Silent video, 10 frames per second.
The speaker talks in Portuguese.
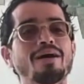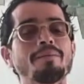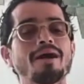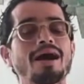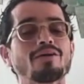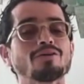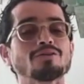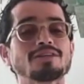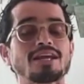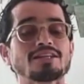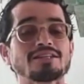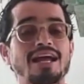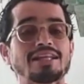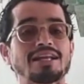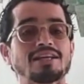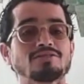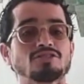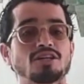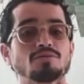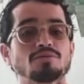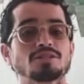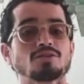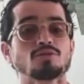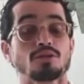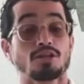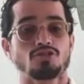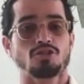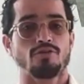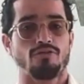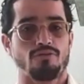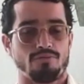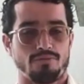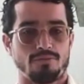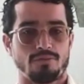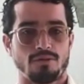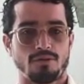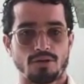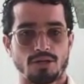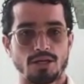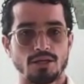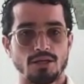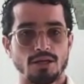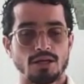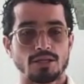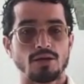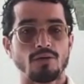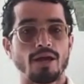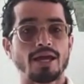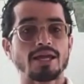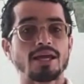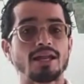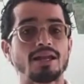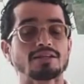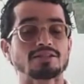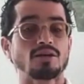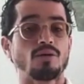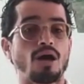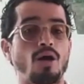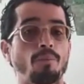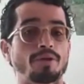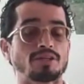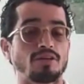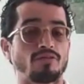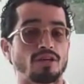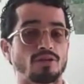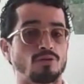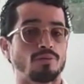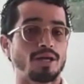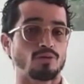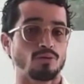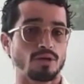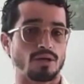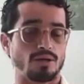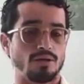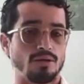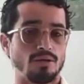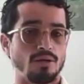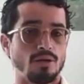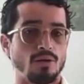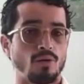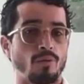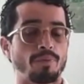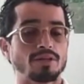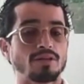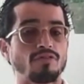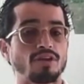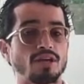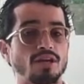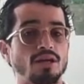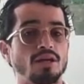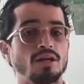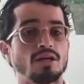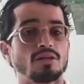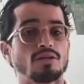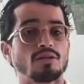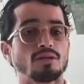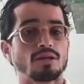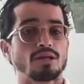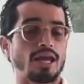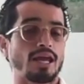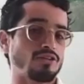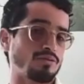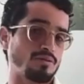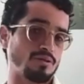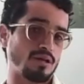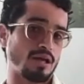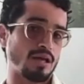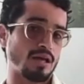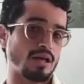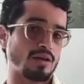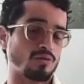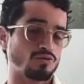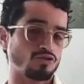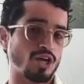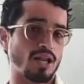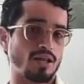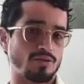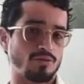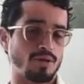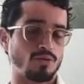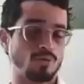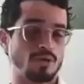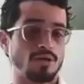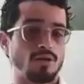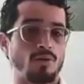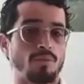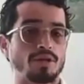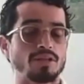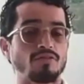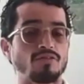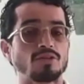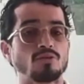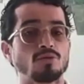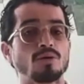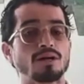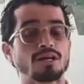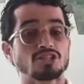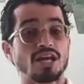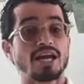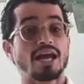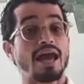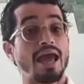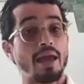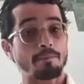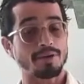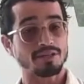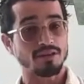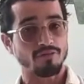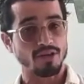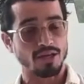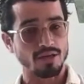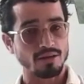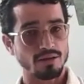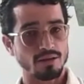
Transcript: o amargo não tem nada ali, digamos assim, nutritivo. Ok? Então, em relação ao Pretivi do Madura, o Pretivi que é ah, com jala no Madura, o Pritivi do Caxaia é, é Pritivi,